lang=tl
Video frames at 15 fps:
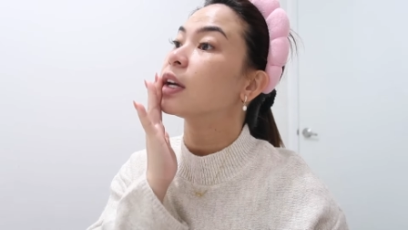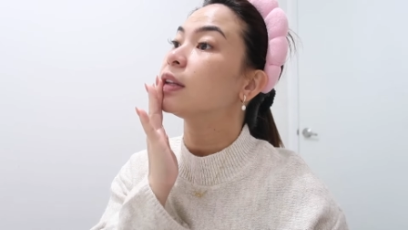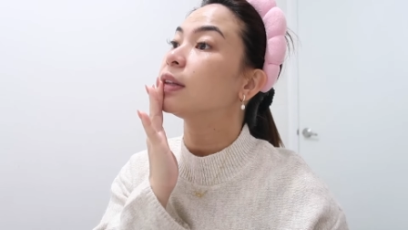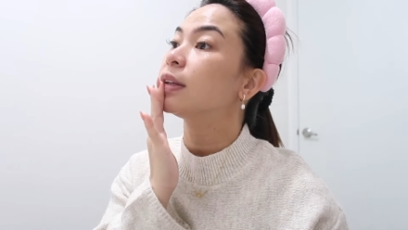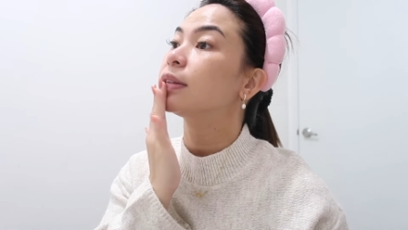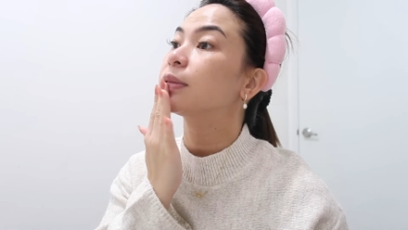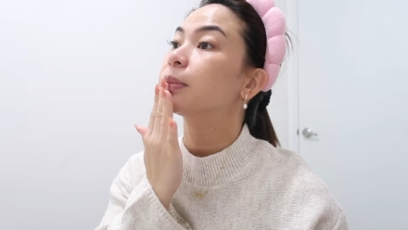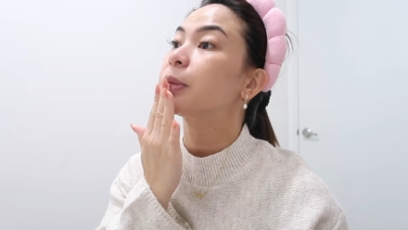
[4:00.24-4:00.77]
And
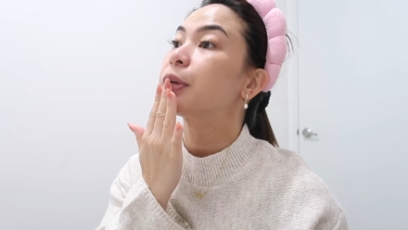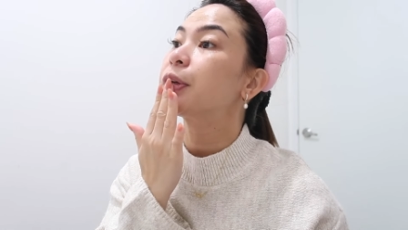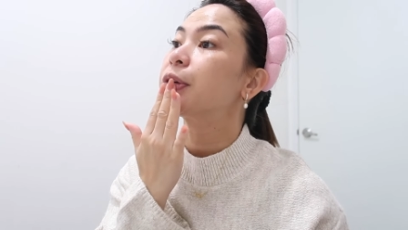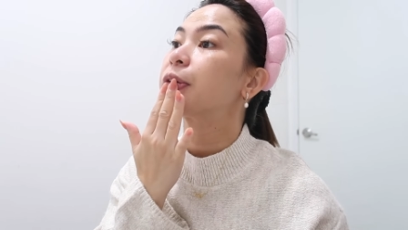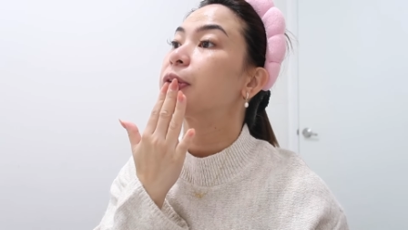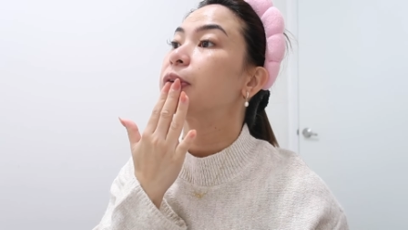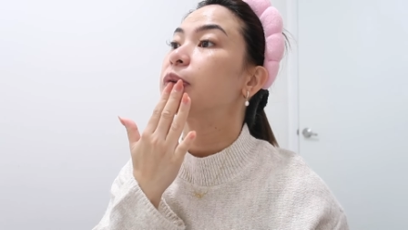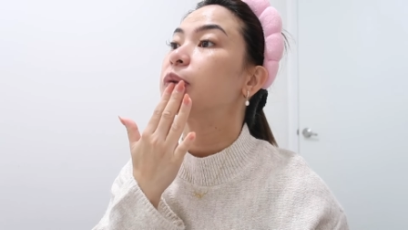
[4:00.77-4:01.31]
then
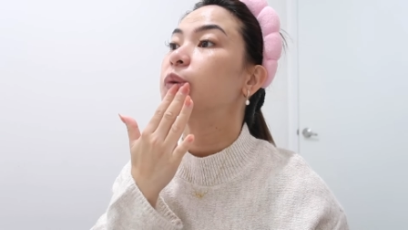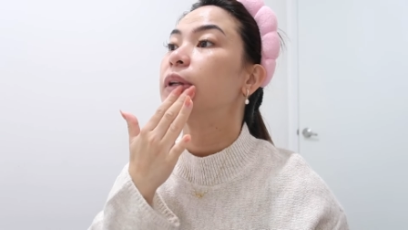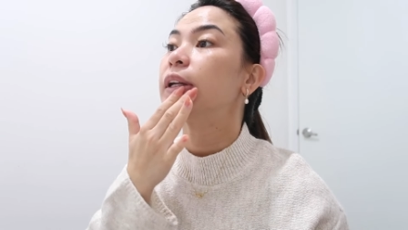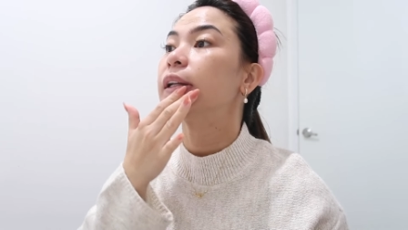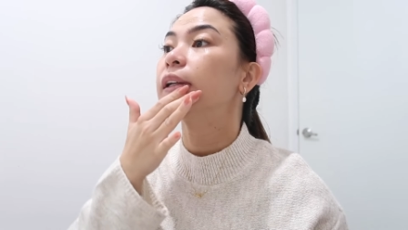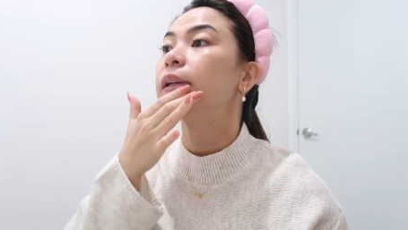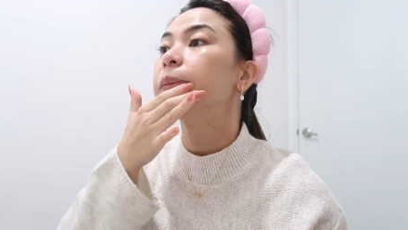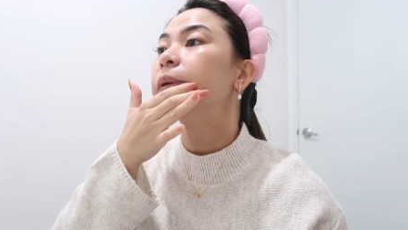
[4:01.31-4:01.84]
tomorrow,
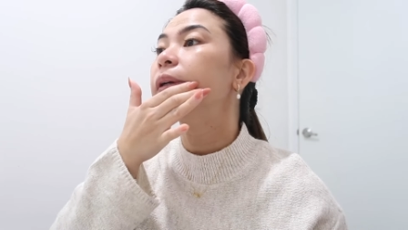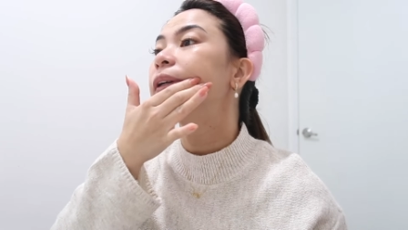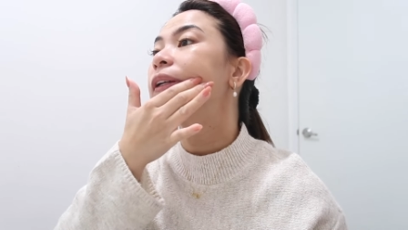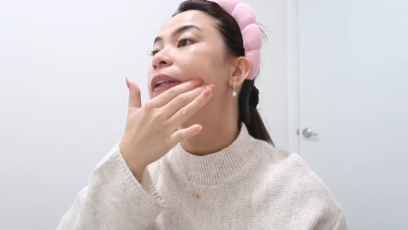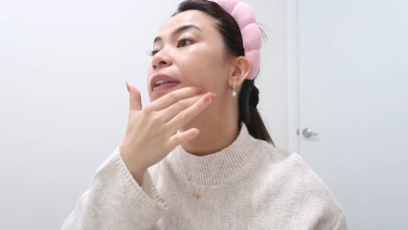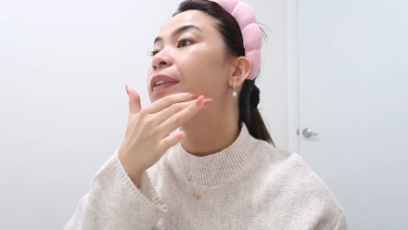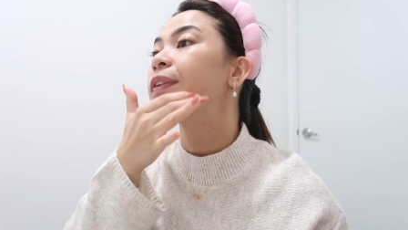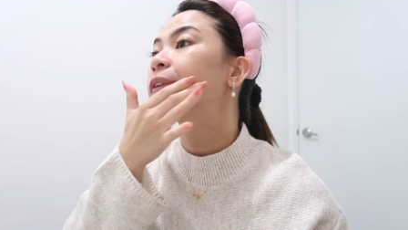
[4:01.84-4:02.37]
uulan na
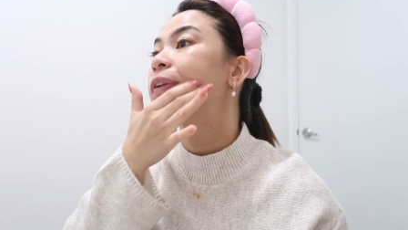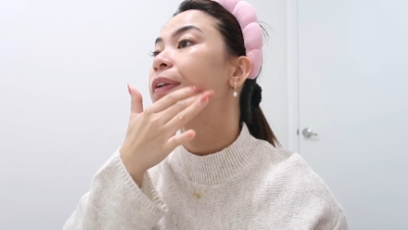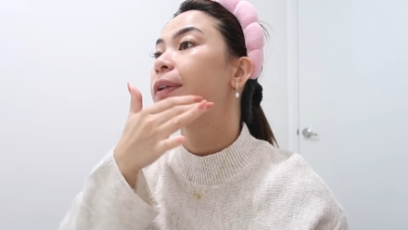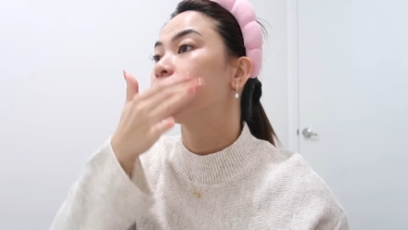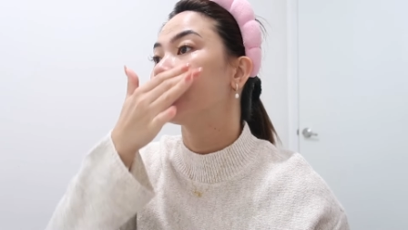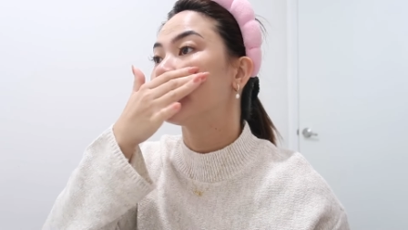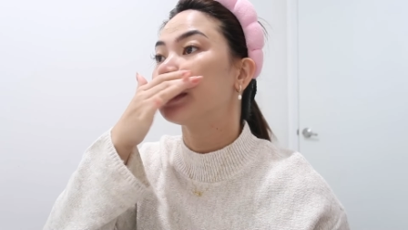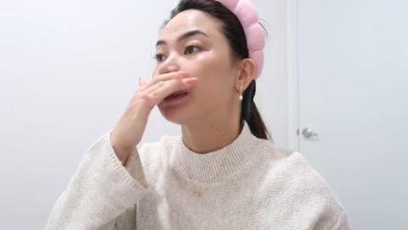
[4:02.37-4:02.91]
naman.
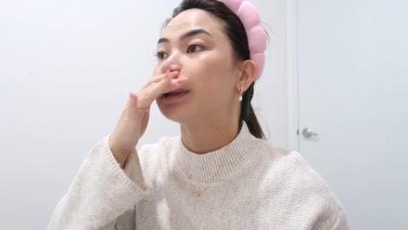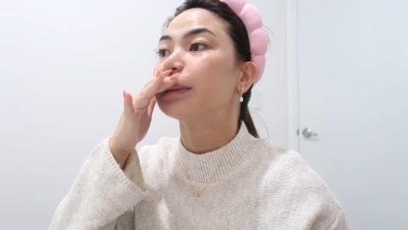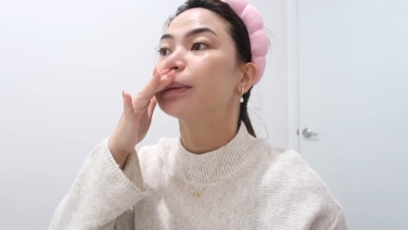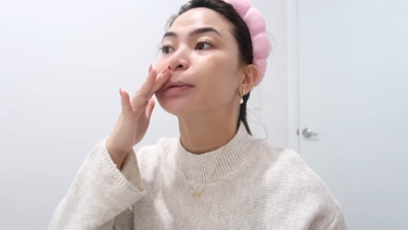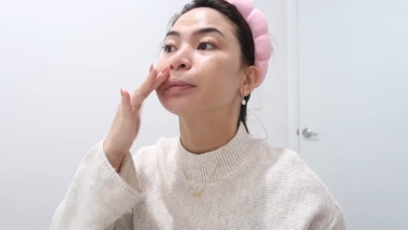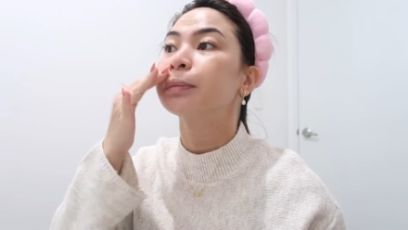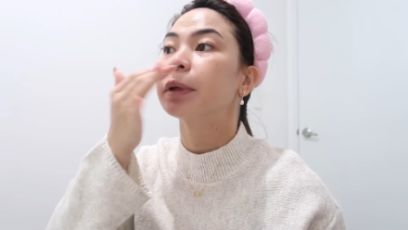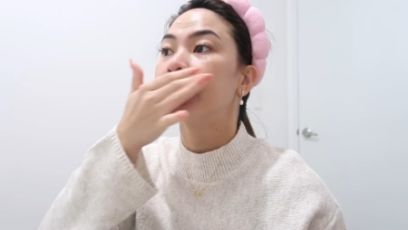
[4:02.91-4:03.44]

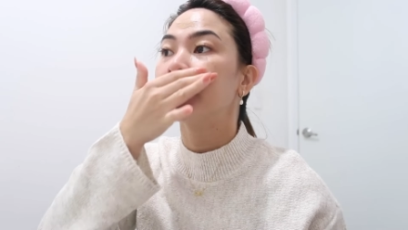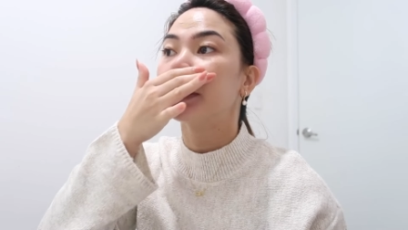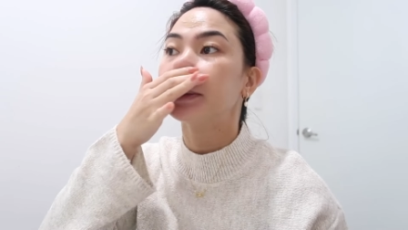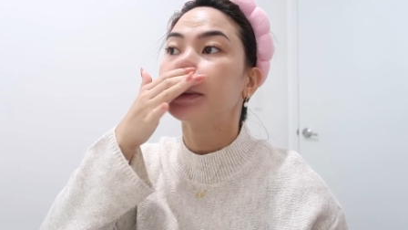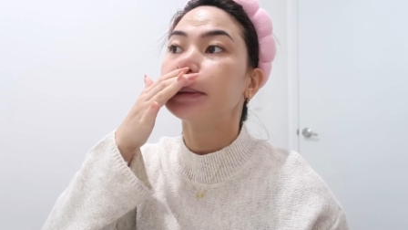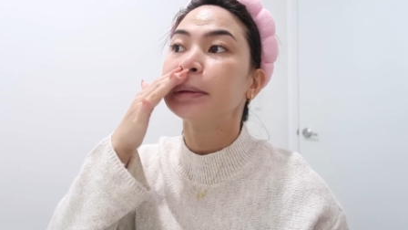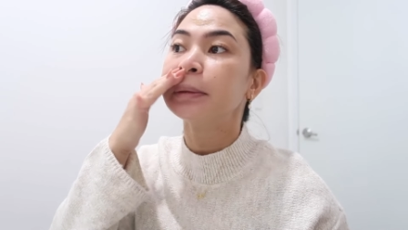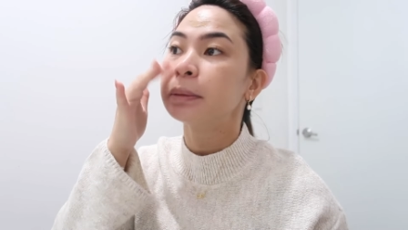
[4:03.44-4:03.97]
Ano ba
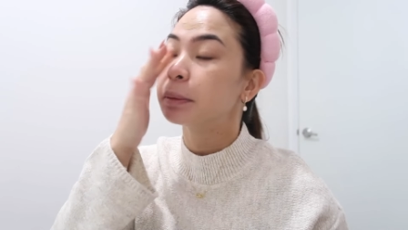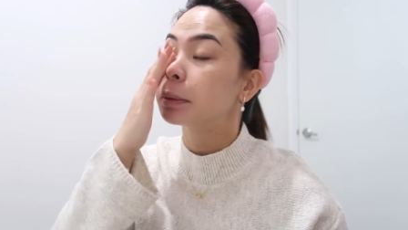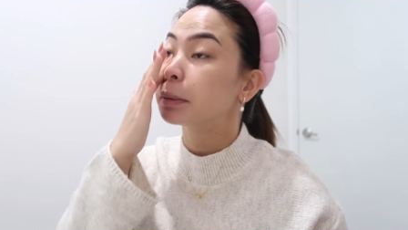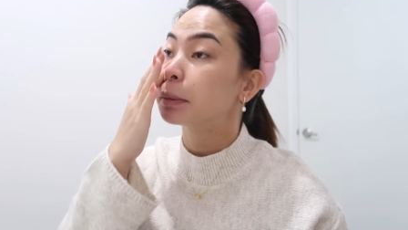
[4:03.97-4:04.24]
yan?